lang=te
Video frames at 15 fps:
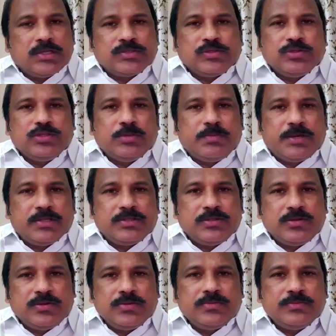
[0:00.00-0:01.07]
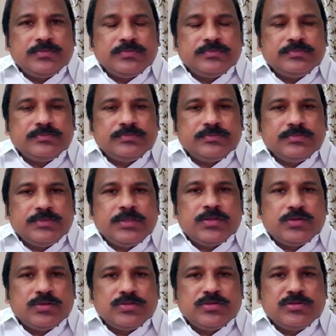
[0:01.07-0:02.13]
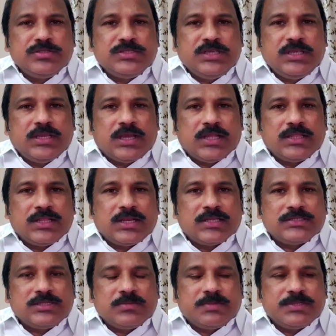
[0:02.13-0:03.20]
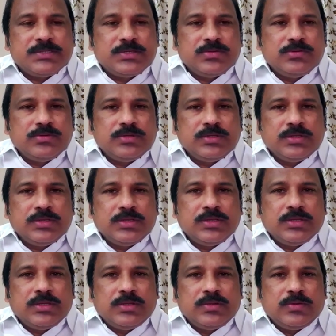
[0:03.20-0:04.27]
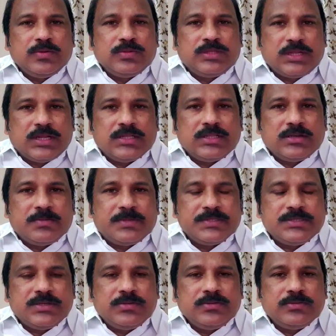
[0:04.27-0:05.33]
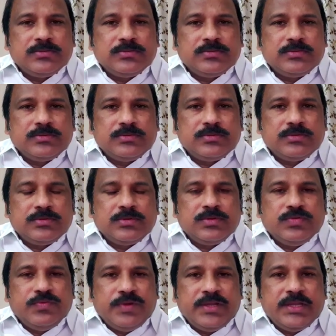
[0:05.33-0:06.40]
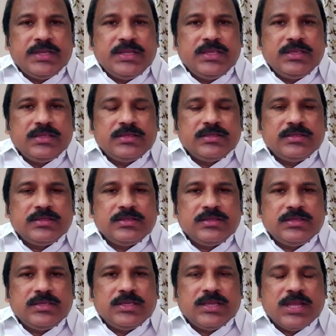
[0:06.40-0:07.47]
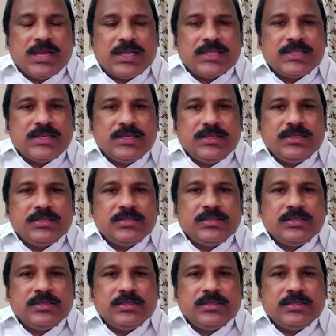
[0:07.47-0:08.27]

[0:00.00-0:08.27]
అశుద్ధ పాత్రుడు ఈ రోజు నుంచి ఆంధ్ర రాష్ట్ర ప్రజలు ఉత్తరాంధ్ర ప్రజలు వీడిని ఈ గాడిదని